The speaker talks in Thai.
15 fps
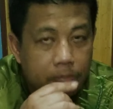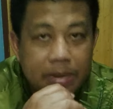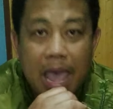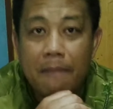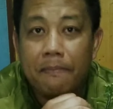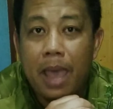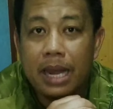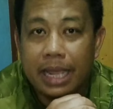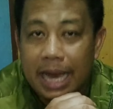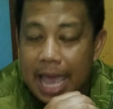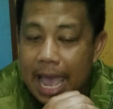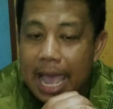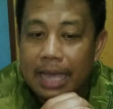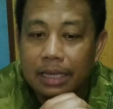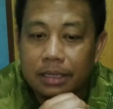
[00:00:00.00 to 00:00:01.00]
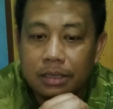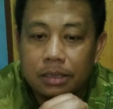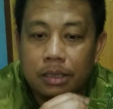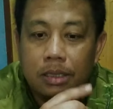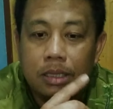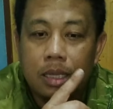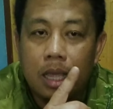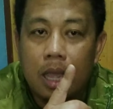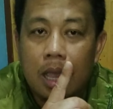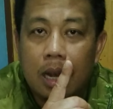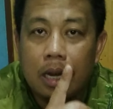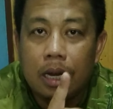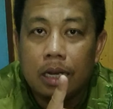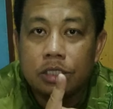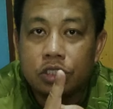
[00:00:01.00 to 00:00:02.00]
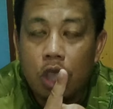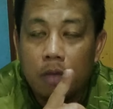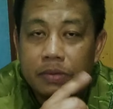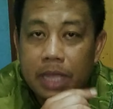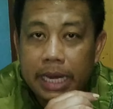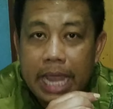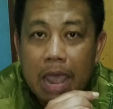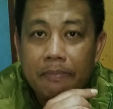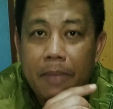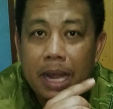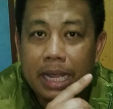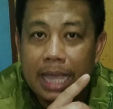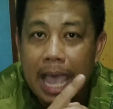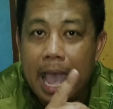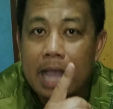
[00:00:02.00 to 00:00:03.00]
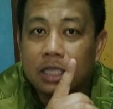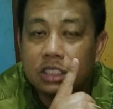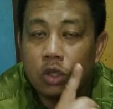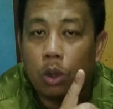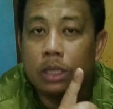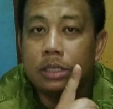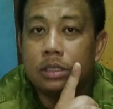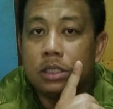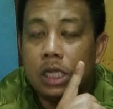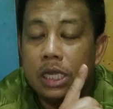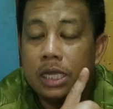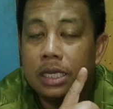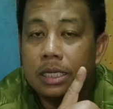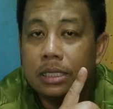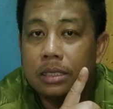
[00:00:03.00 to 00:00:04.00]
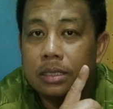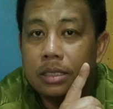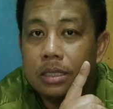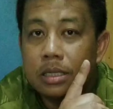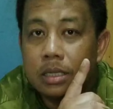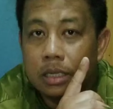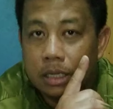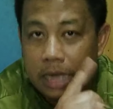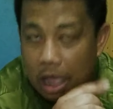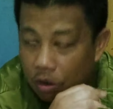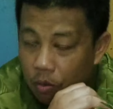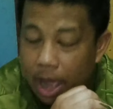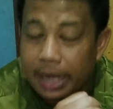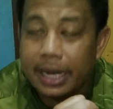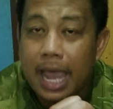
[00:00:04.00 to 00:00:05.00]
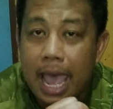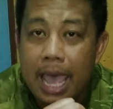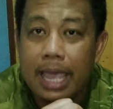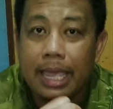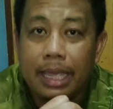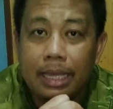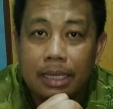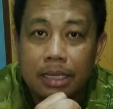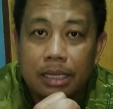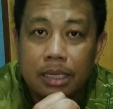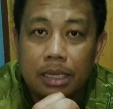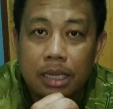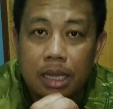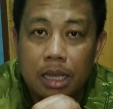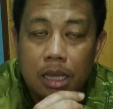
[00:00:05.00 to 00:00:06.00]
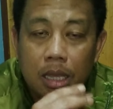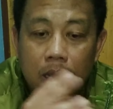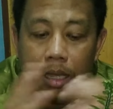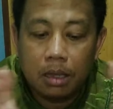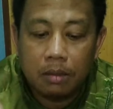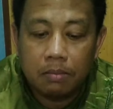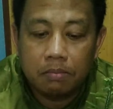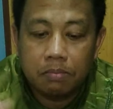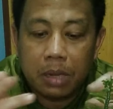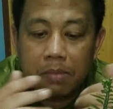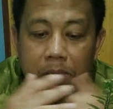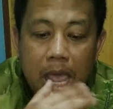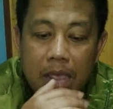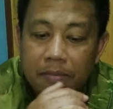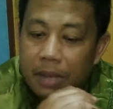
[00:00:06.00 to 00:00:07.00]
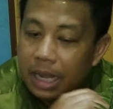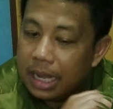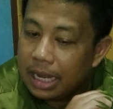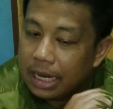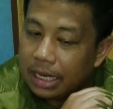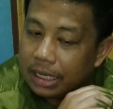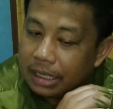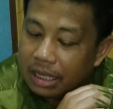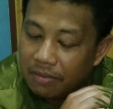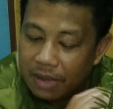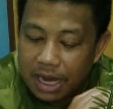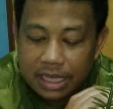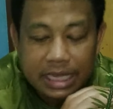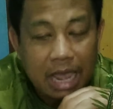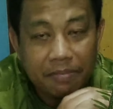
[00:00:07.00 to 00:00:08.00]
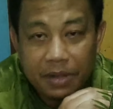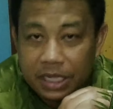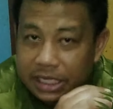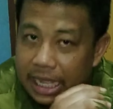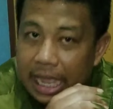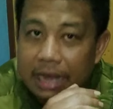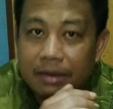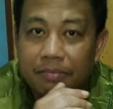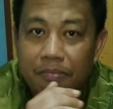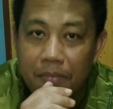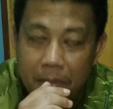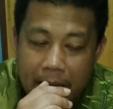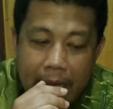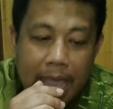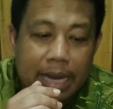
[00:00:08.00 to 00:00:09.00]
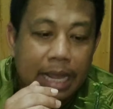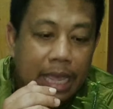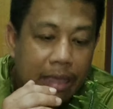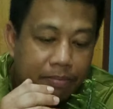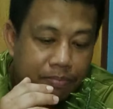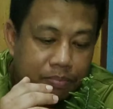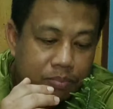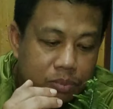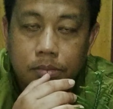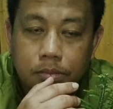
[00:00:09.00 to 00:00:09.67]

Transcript: ชอบน้ำปานกลาง ชอบแสงแดดปานกลางจนถึงทั้งวันได้ เป็นไม้มีที่มีลักษณะพิเศษมากนะครับ